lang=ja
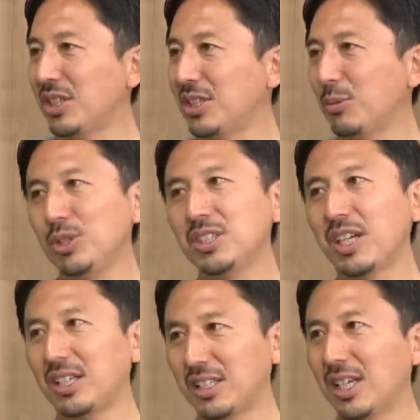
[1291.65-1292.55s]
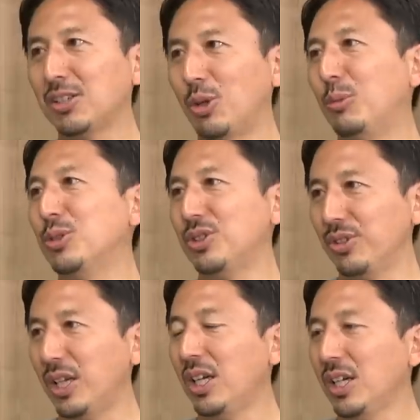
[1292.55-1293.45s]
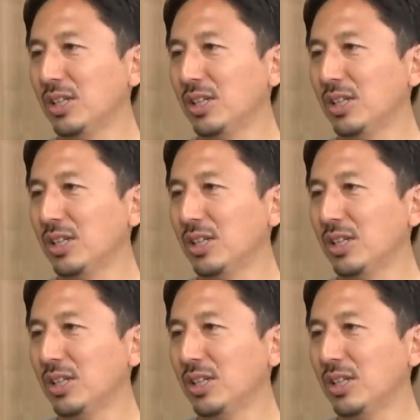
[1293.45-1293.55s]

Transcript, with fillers: てきてもいいんじゃないかなとは思うんですよね。